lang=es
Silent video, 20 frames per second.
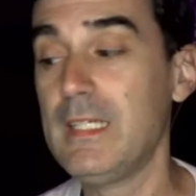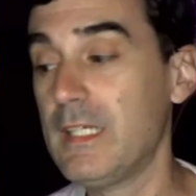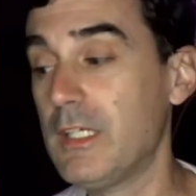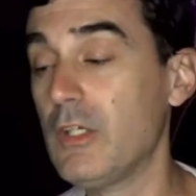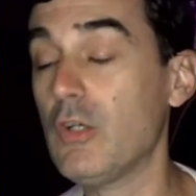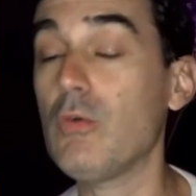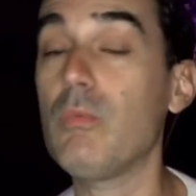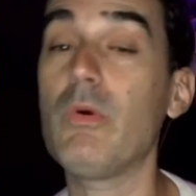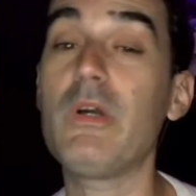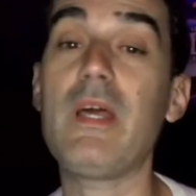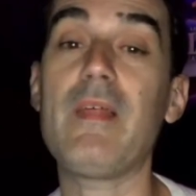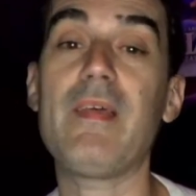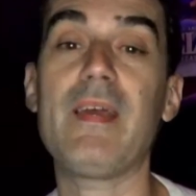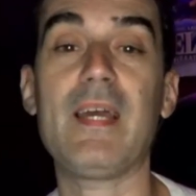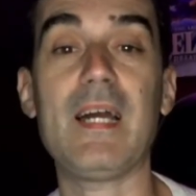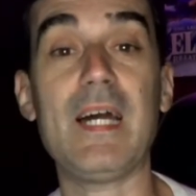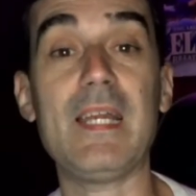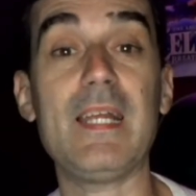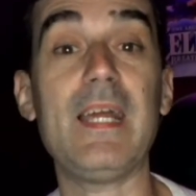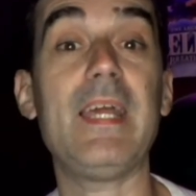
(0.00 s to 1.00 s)
que os voy a
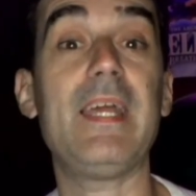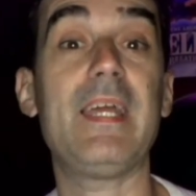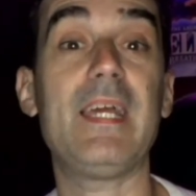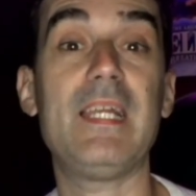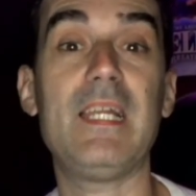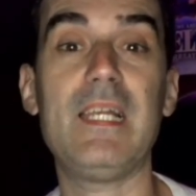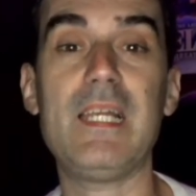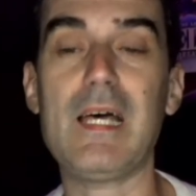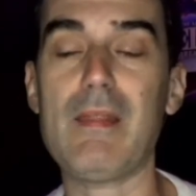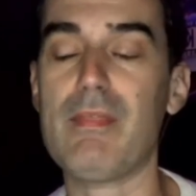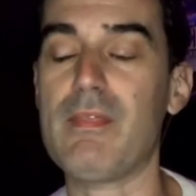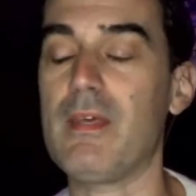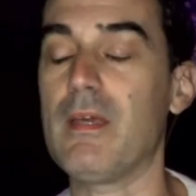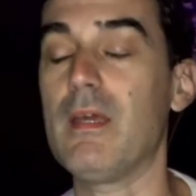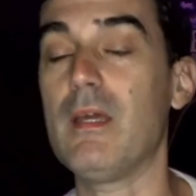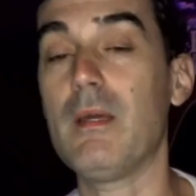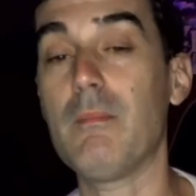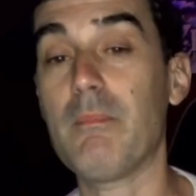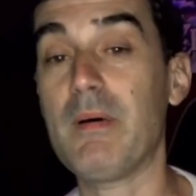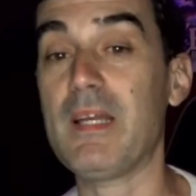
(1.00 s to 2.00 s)
dejar en el enlace,
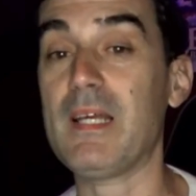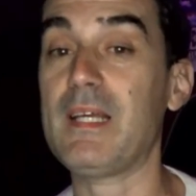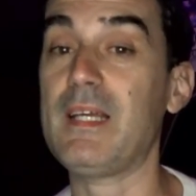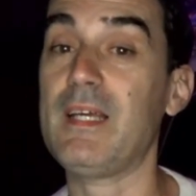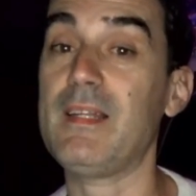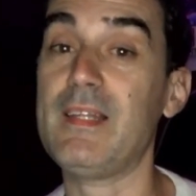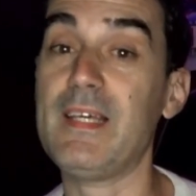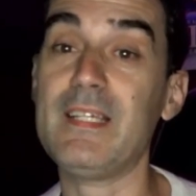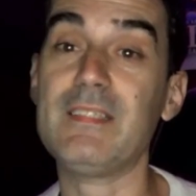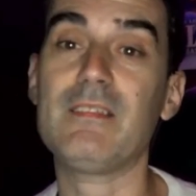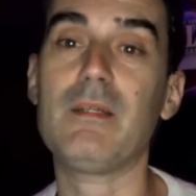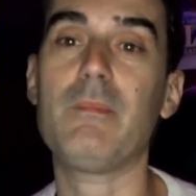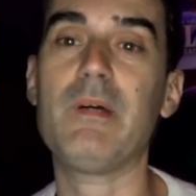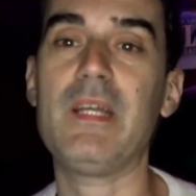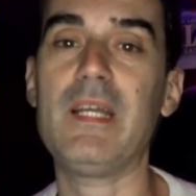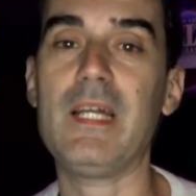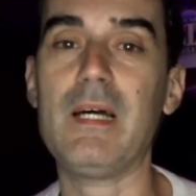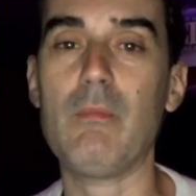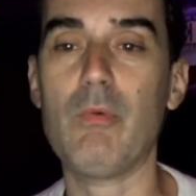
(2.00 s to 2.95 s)
para que de esta manera,